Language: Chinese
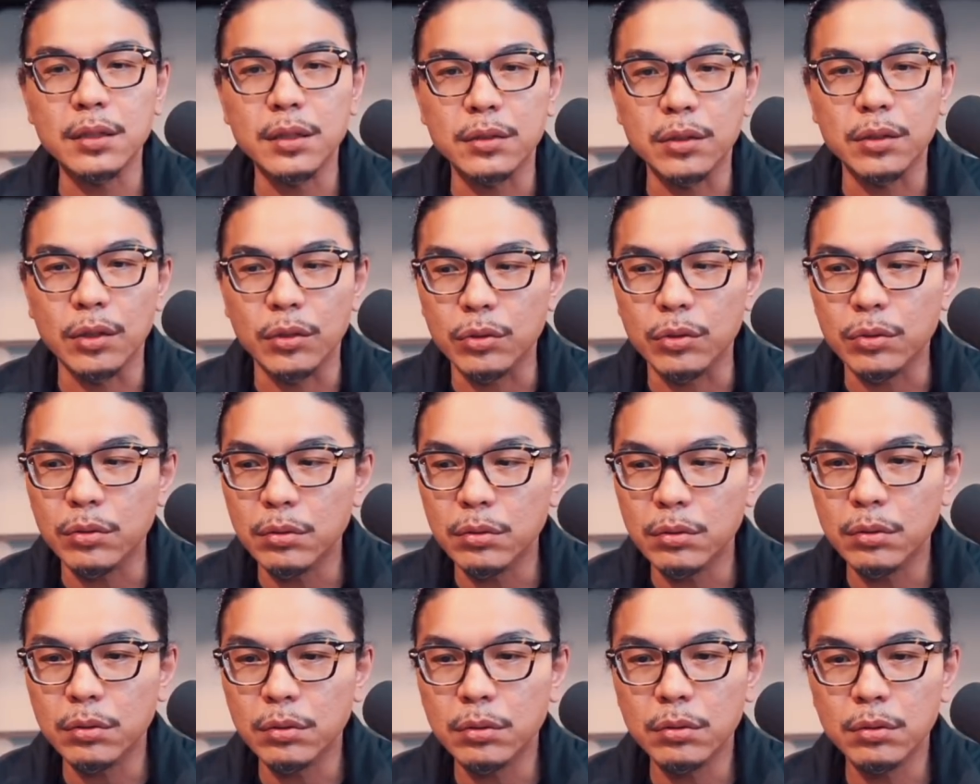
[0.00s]
候
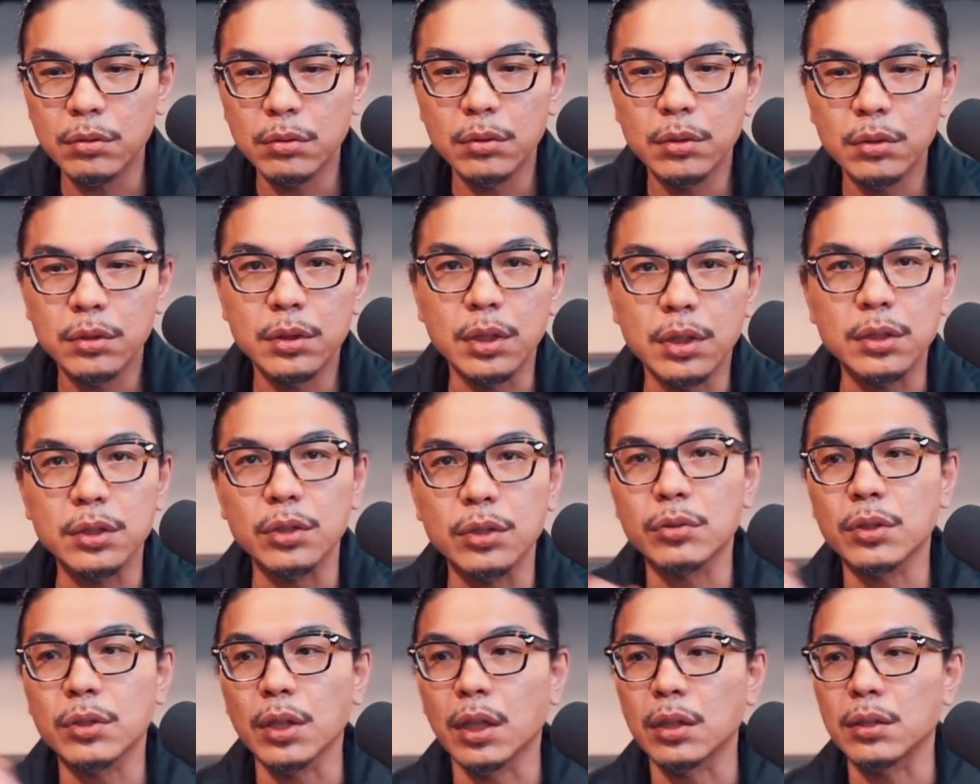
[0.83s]
瞬间就
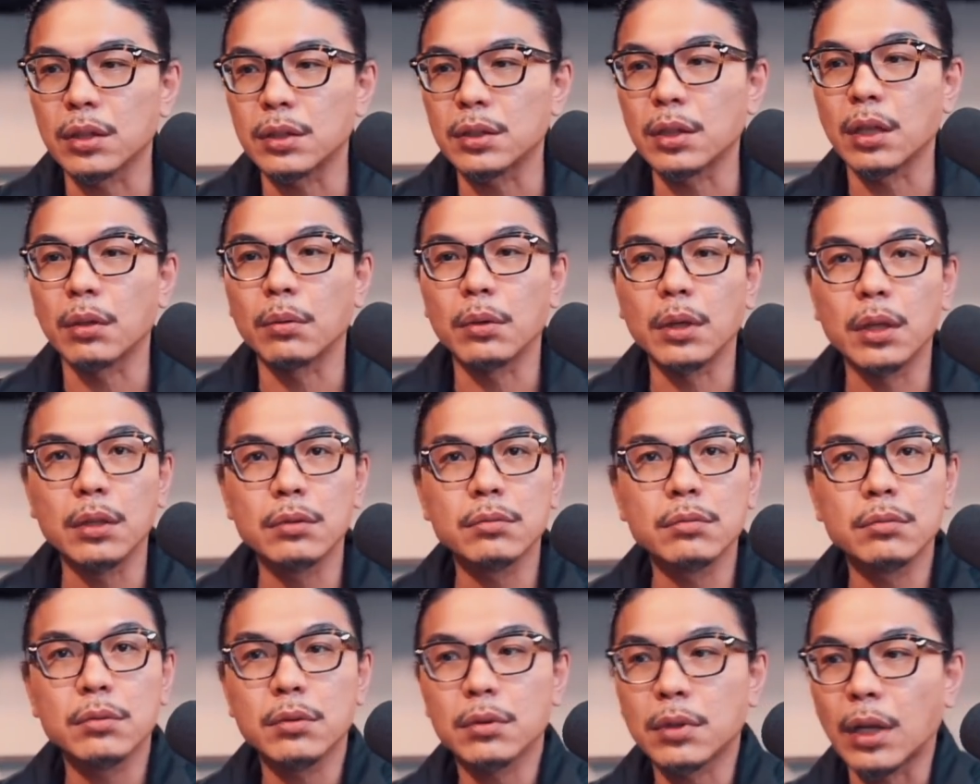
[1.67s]
掉地上了，
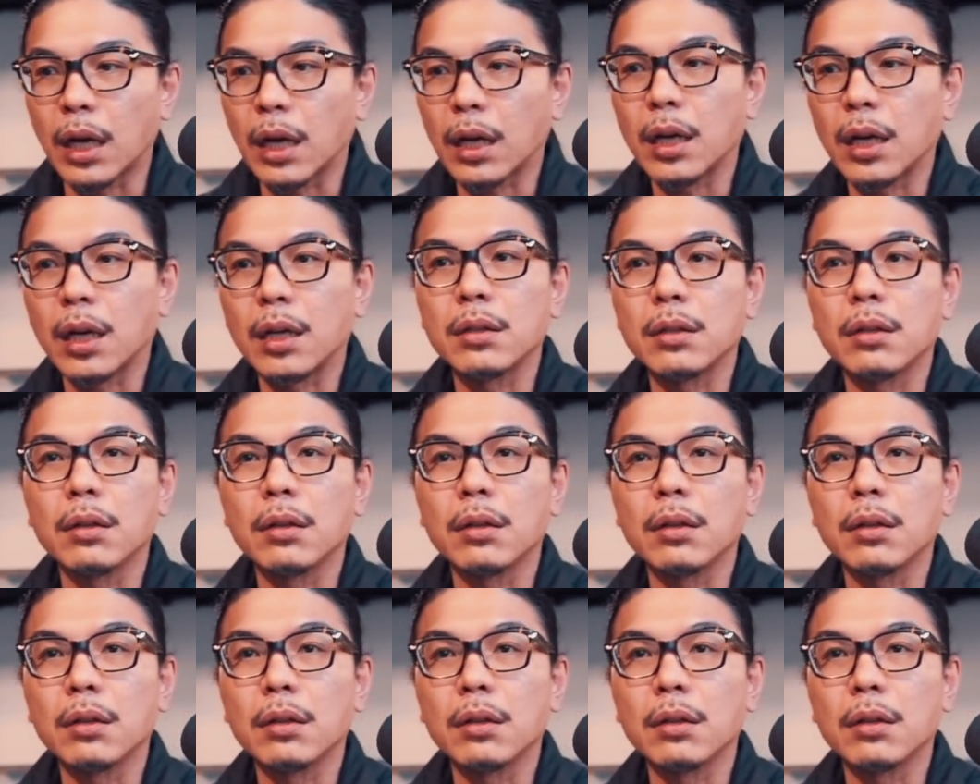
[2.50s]
打开了，